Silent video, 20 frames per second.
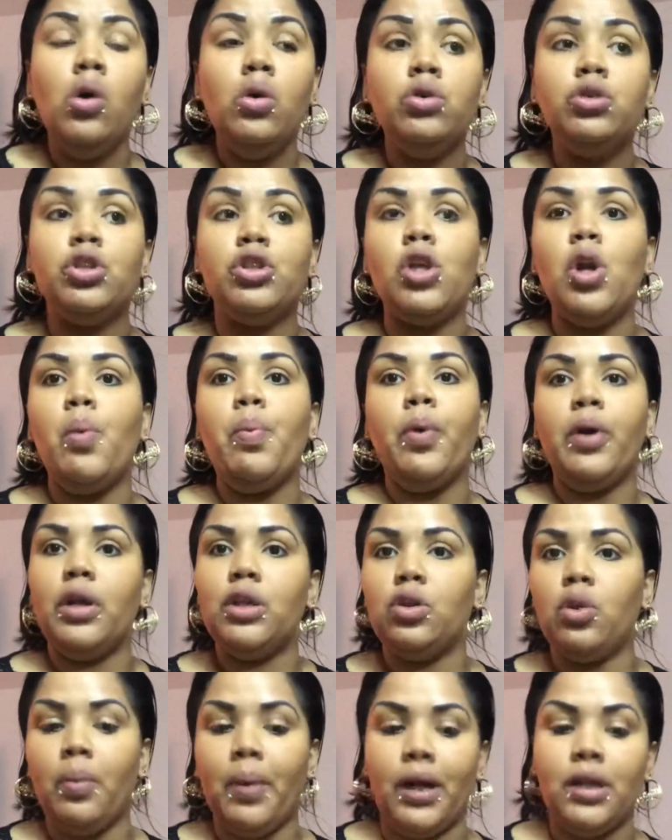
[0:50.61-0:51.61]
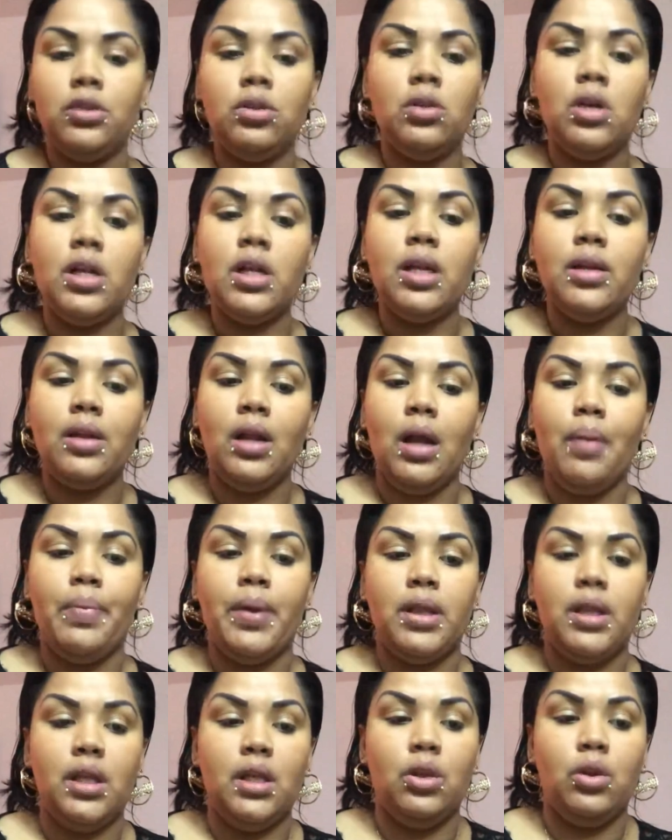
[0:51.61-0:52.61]
usted se lo puede tomar, eso no le quita el
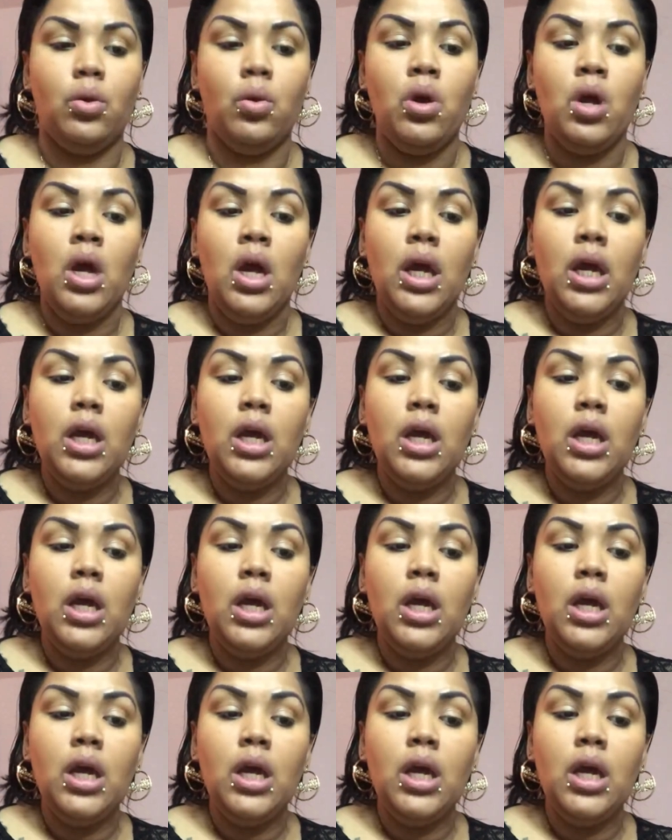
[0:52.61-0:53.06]
apetito.